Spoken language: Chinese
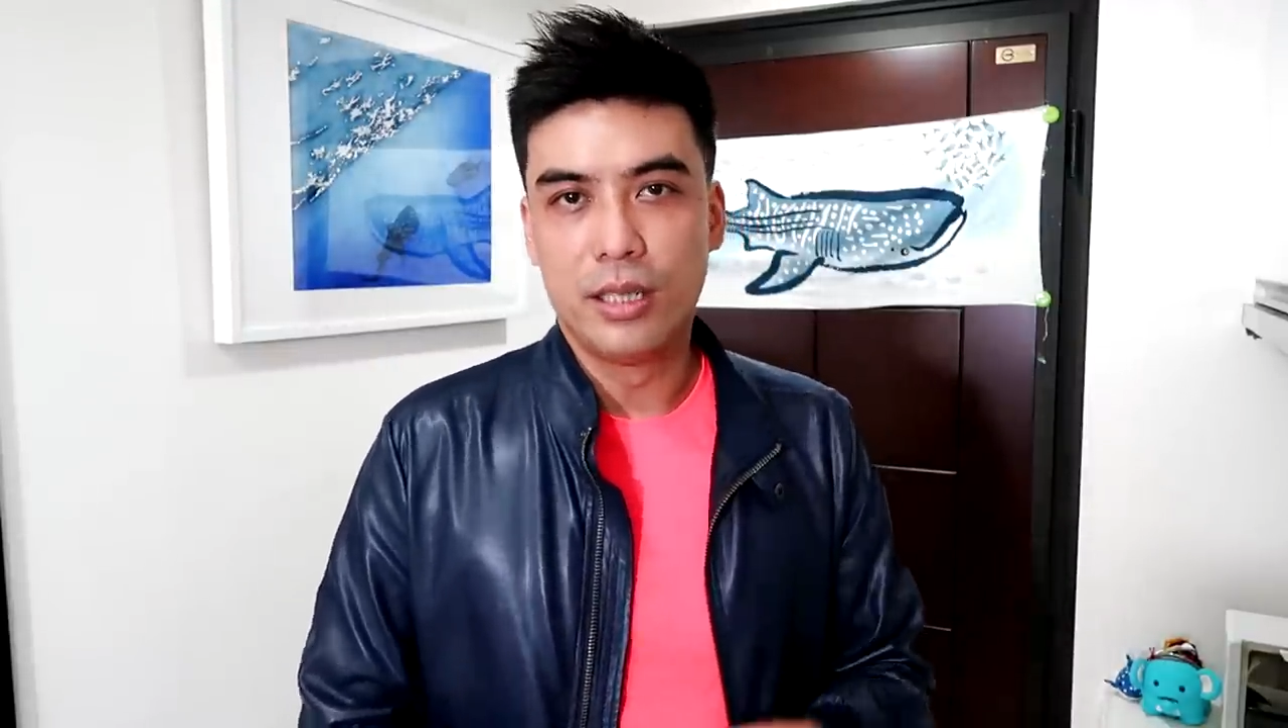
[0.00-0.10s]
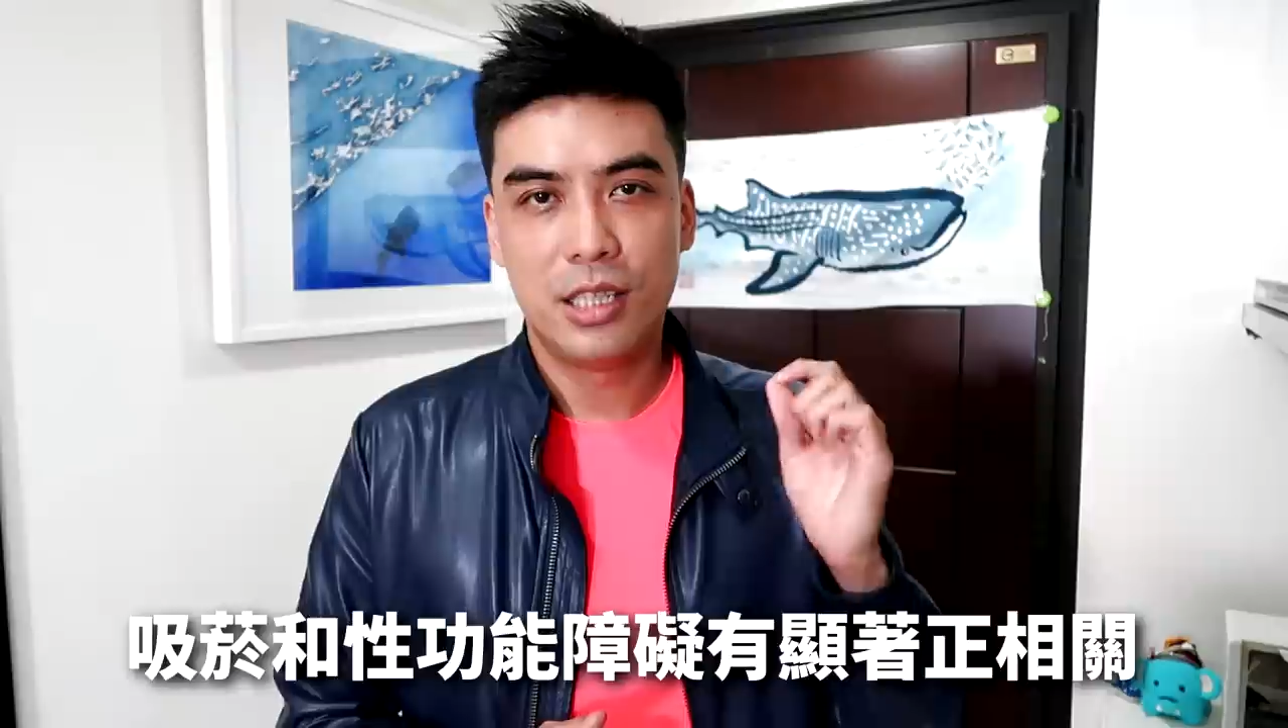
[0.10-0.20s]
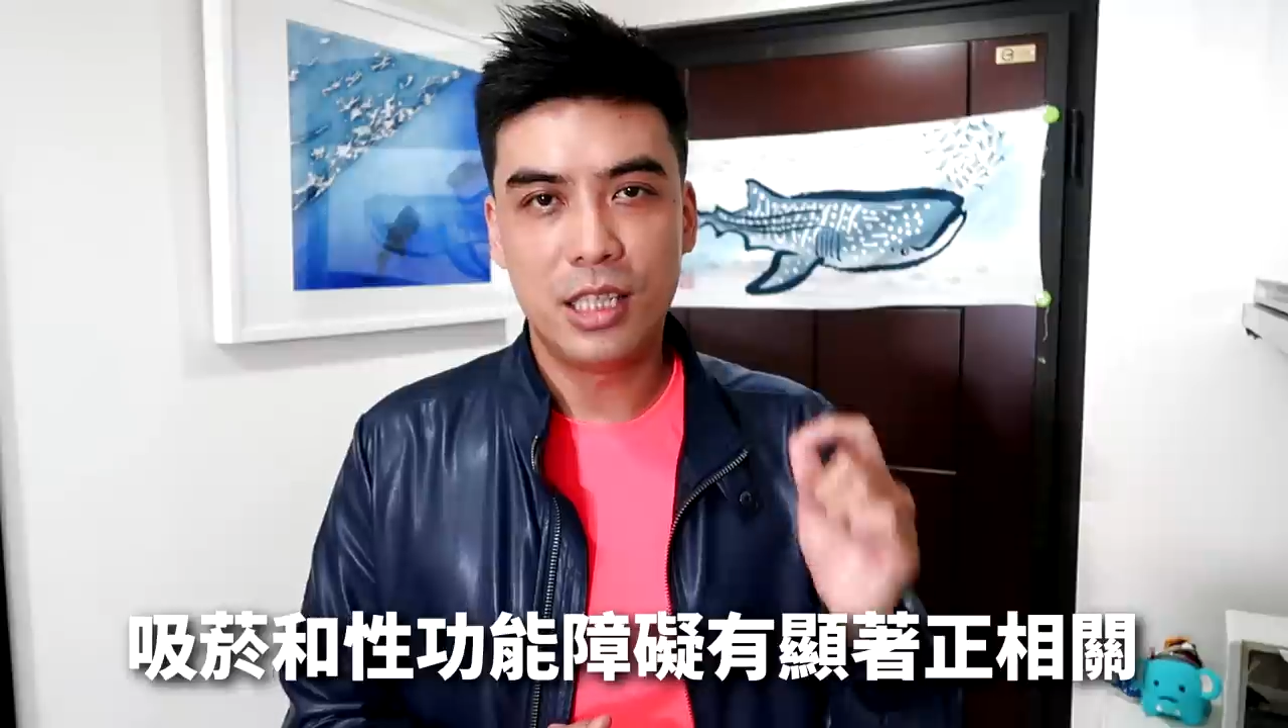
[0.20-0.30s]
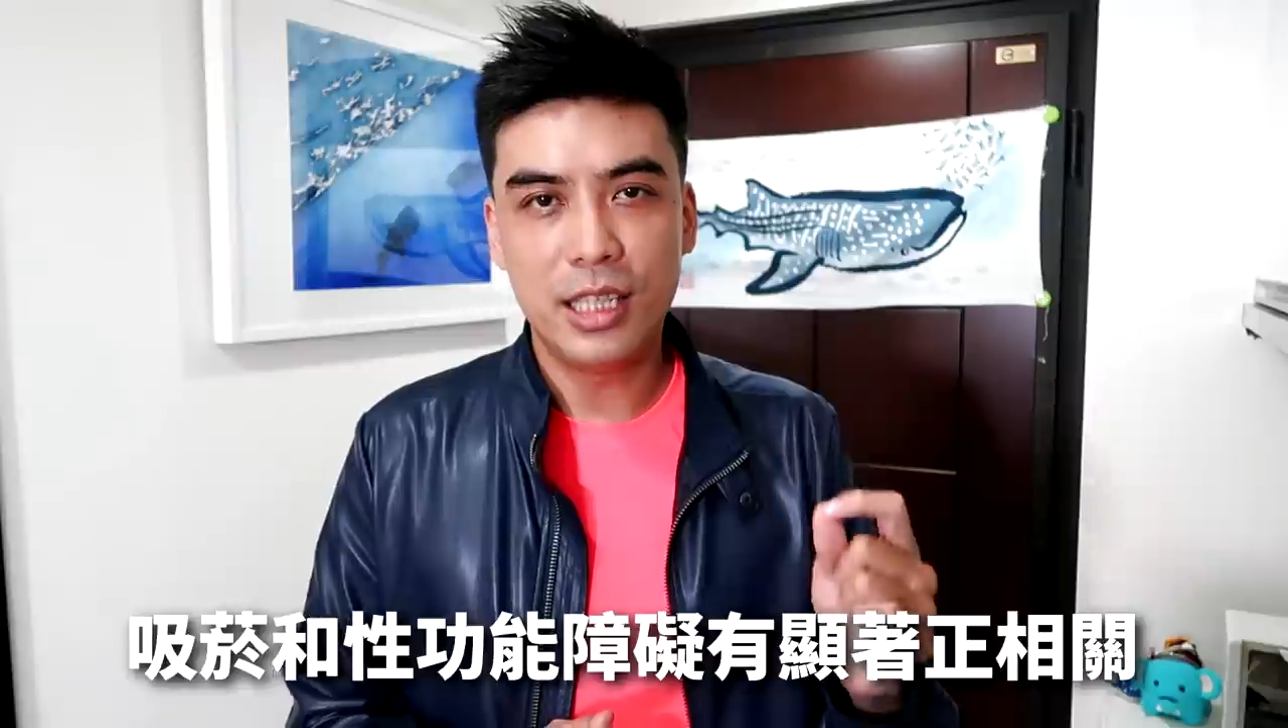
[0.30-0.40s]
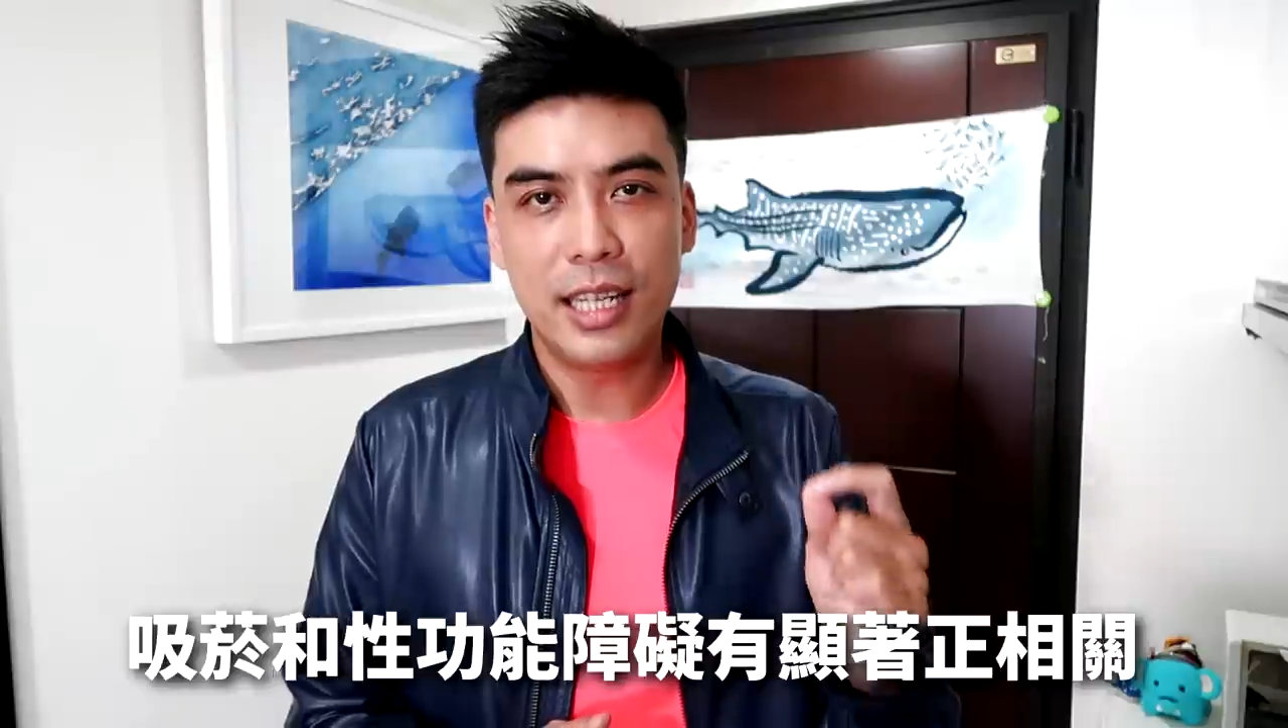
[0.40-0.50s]

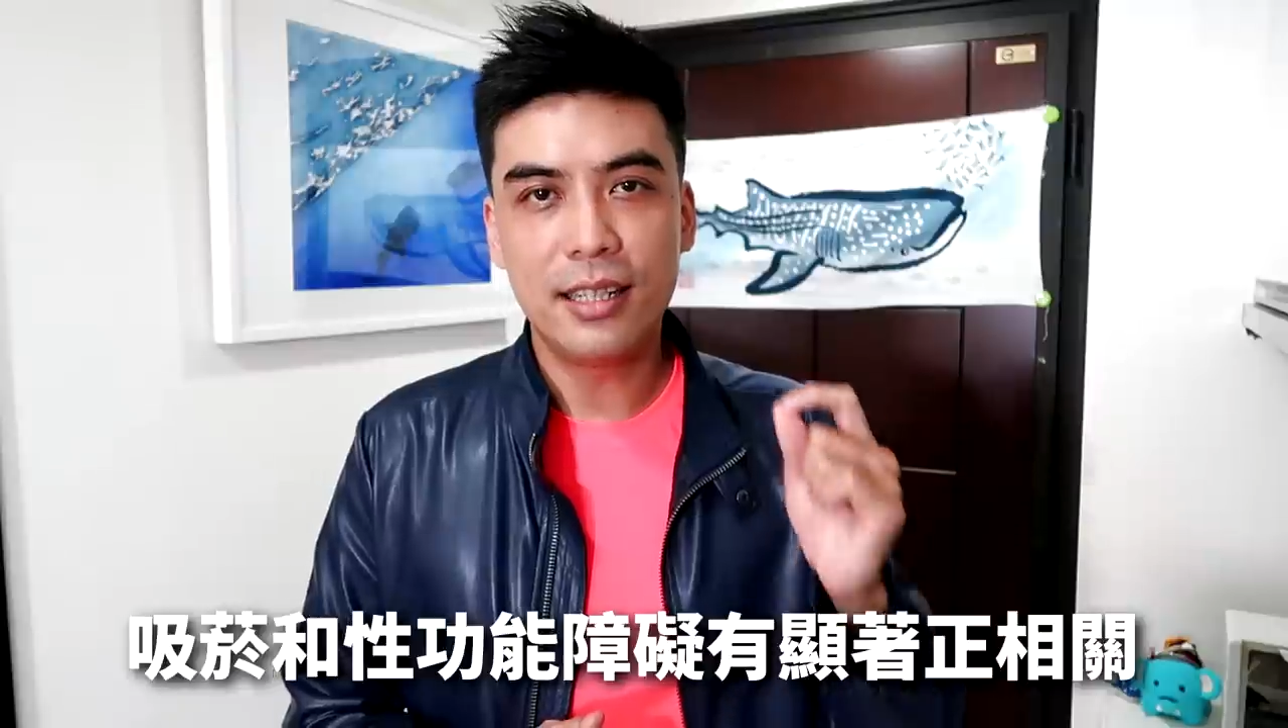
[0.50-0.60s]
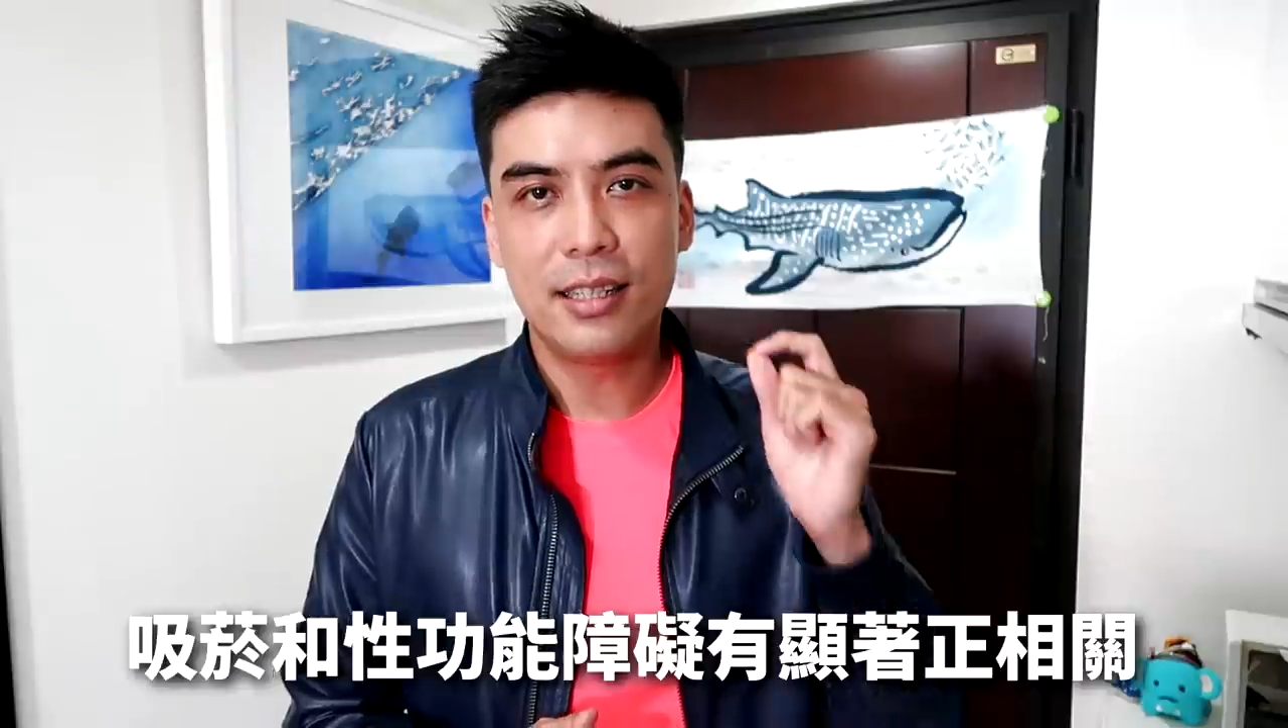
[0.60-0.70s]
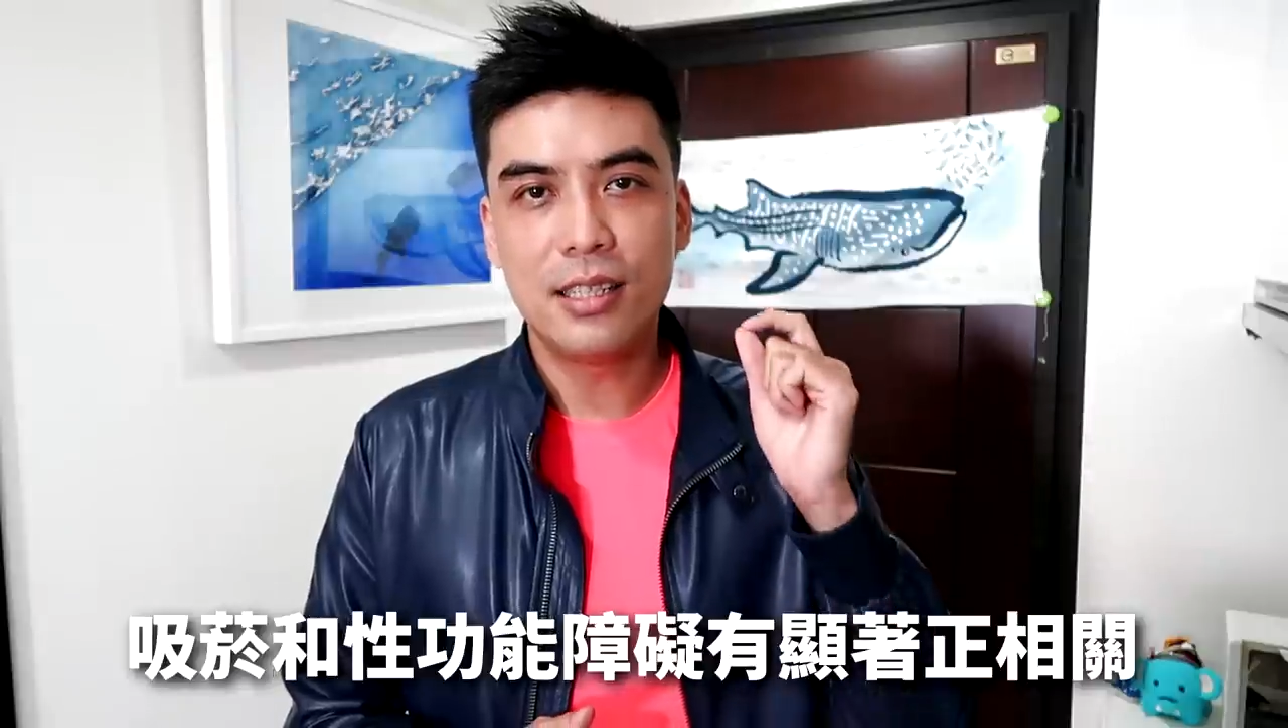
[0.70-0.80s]
吸烟